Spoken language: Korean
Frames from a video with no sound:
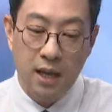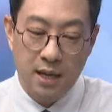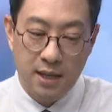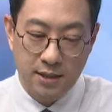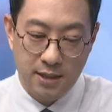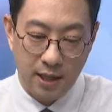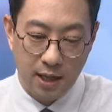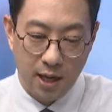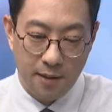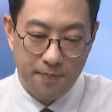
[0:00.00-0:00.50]

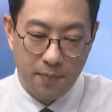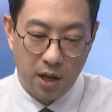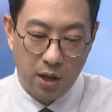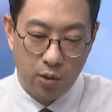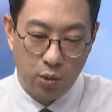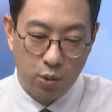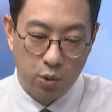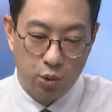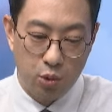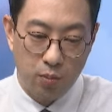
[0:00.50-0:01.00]
제약
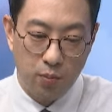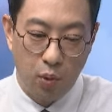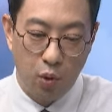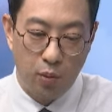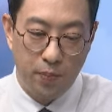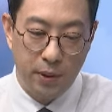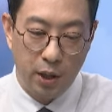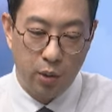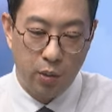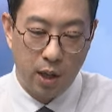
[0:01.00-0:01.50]
바이오도 좀 볼
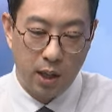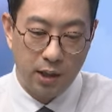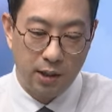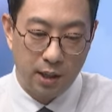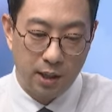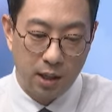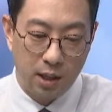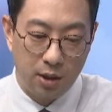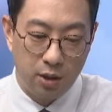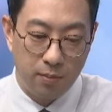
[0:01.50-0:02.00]
필요가
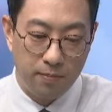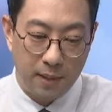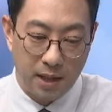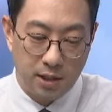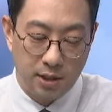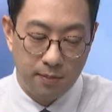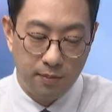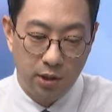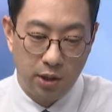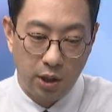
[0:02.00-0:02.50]
있다라는
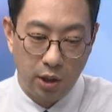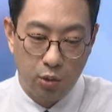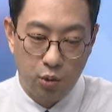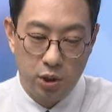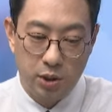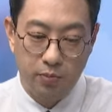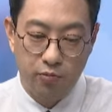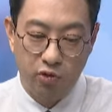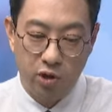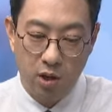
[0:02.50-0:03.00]
말씀을 드리고
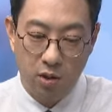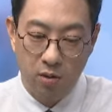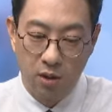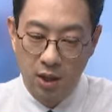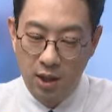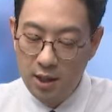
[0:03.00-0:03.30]
싶고요.